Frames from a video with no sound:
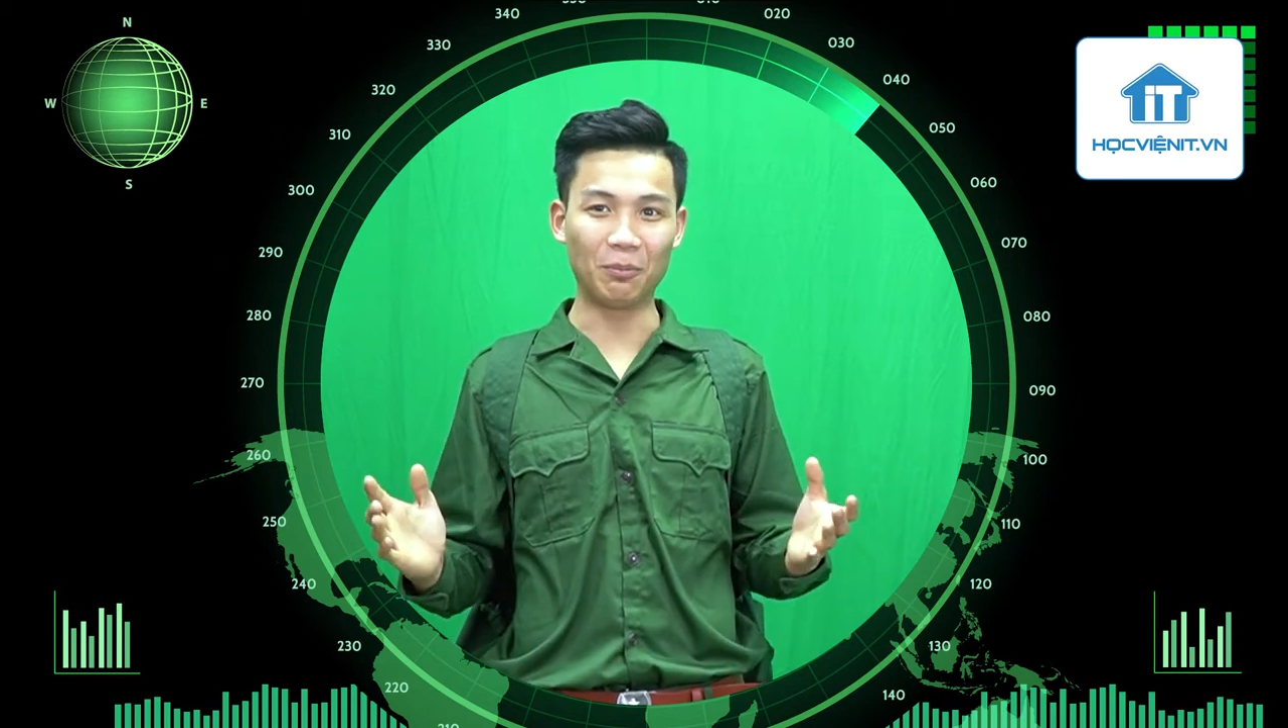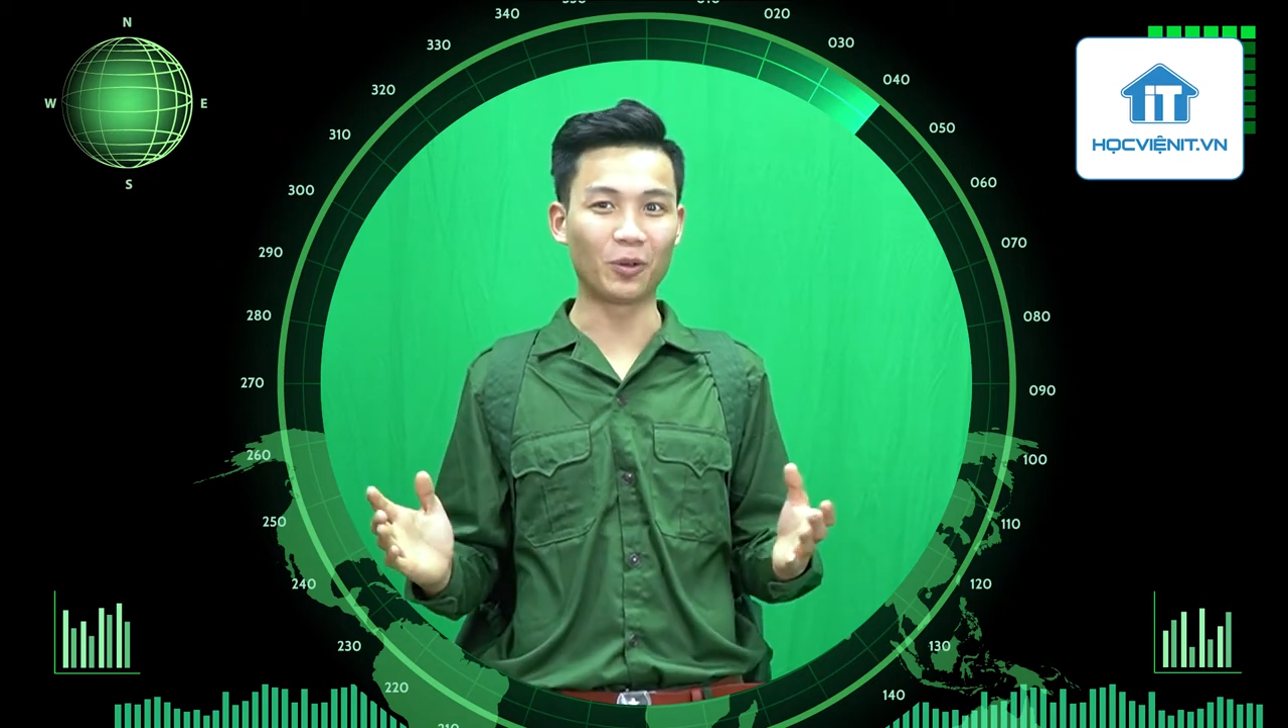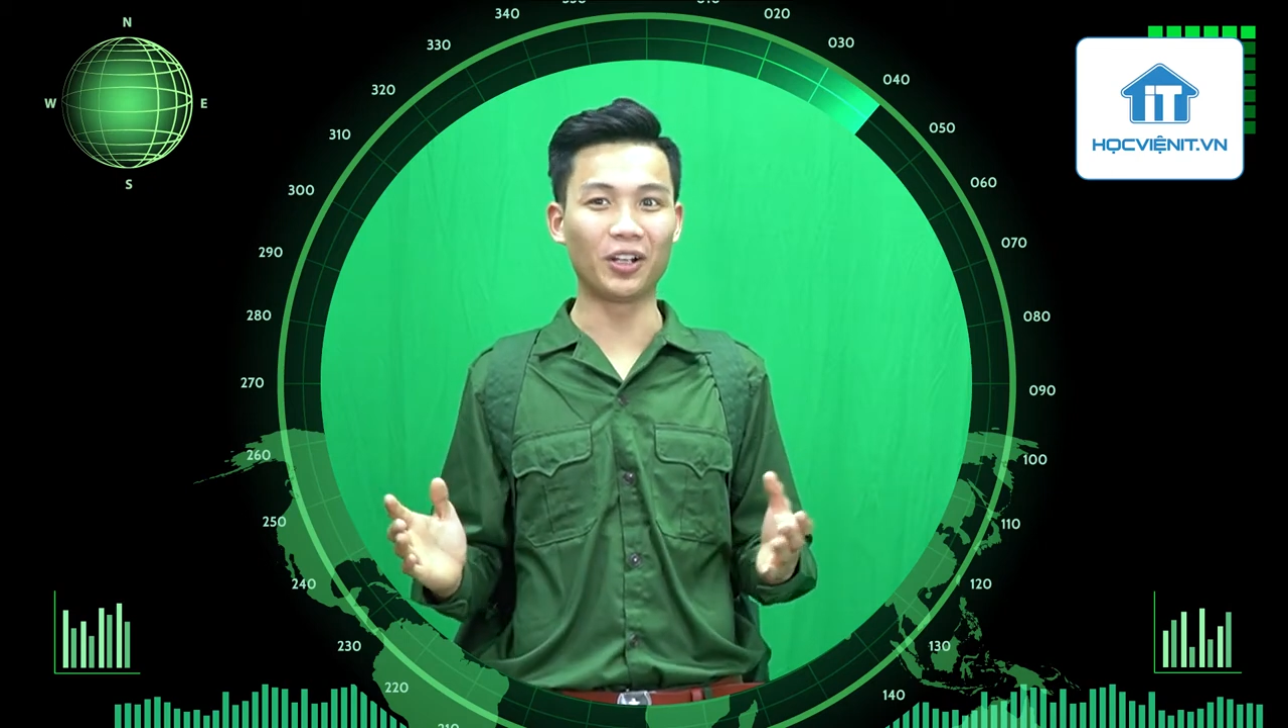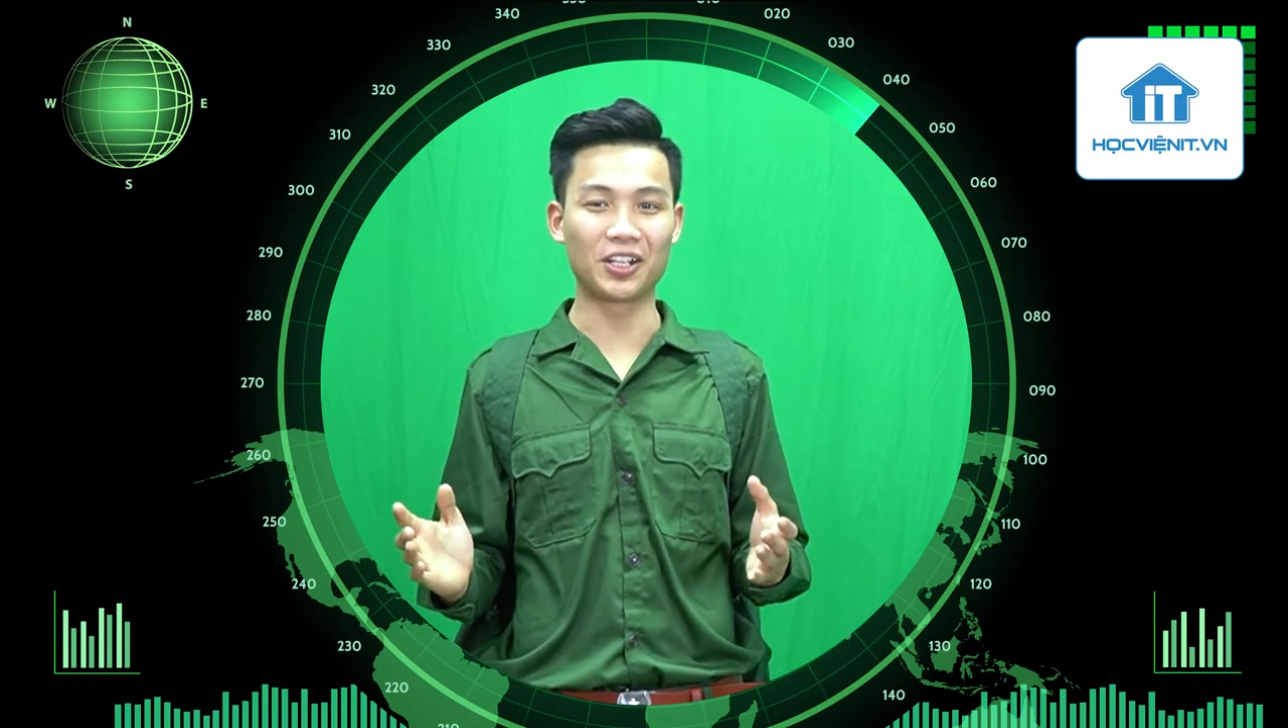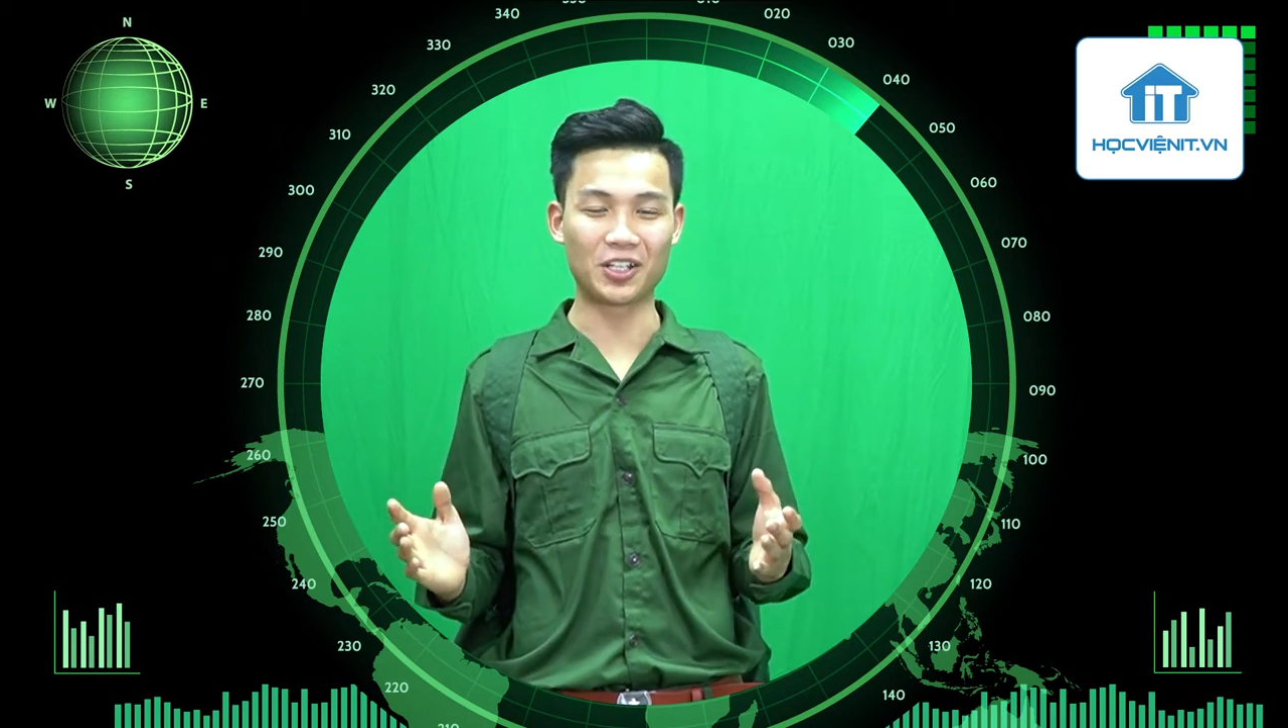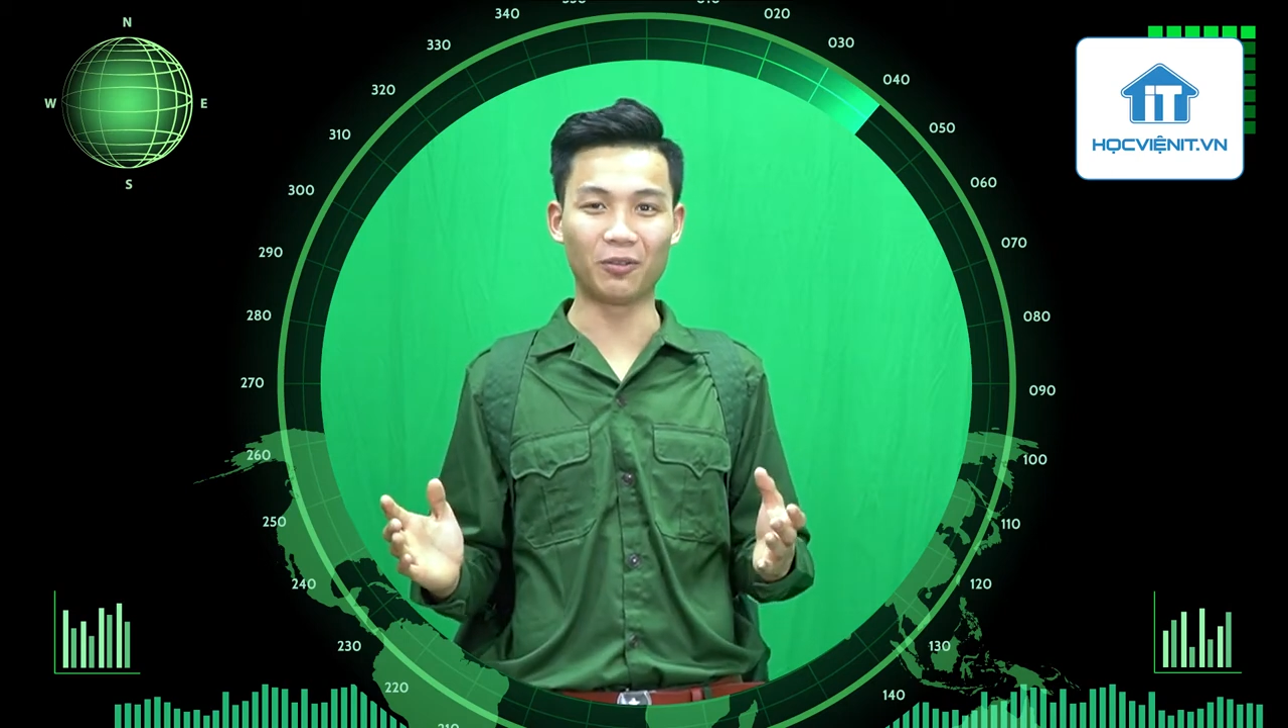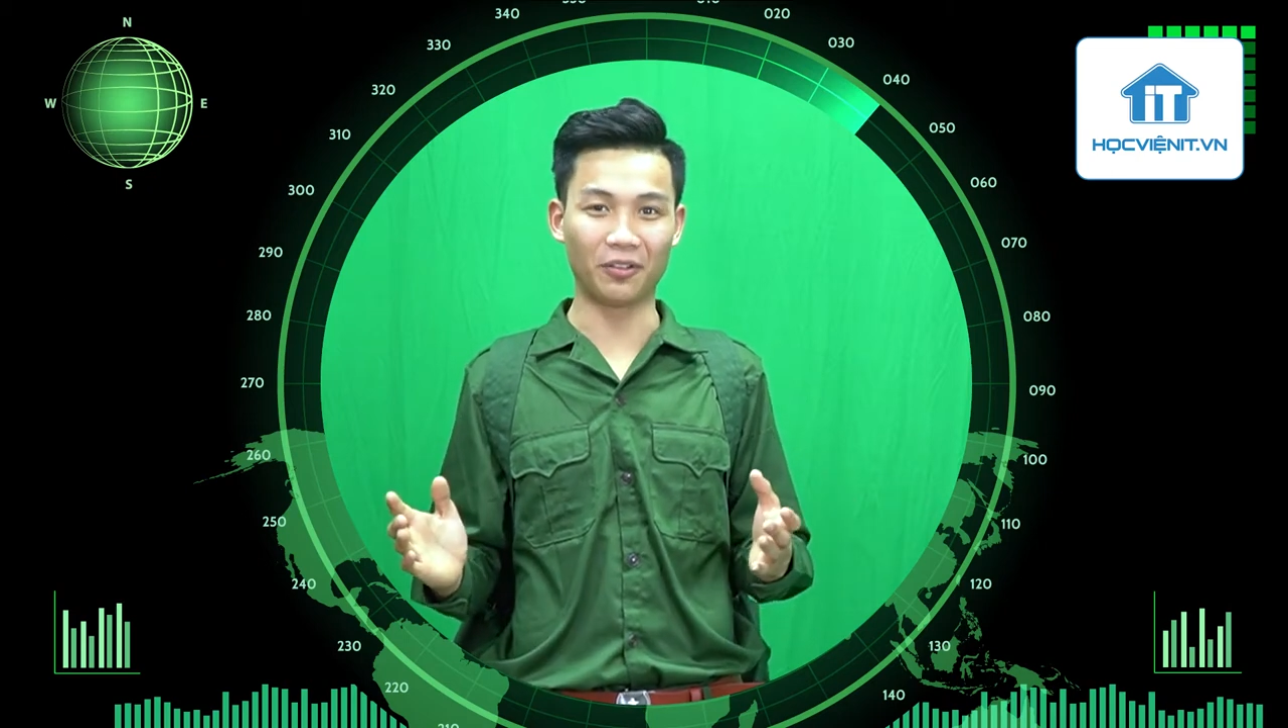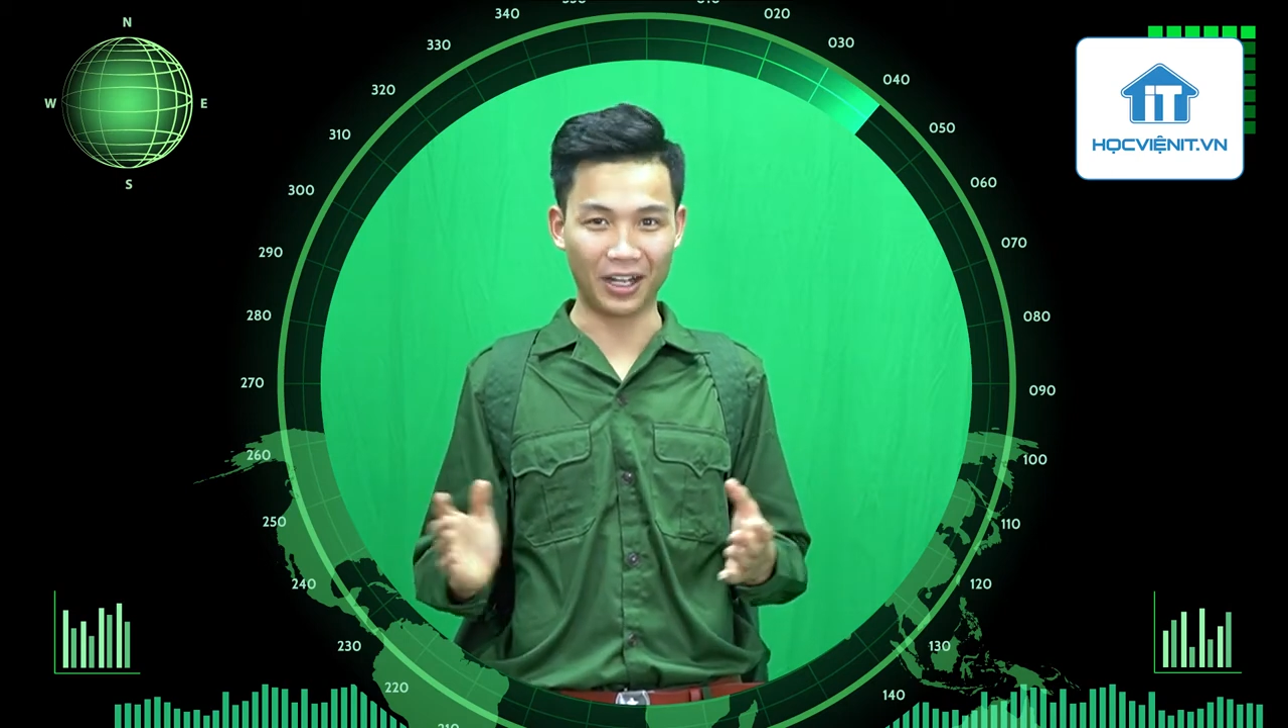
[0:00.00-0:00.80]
một người chồng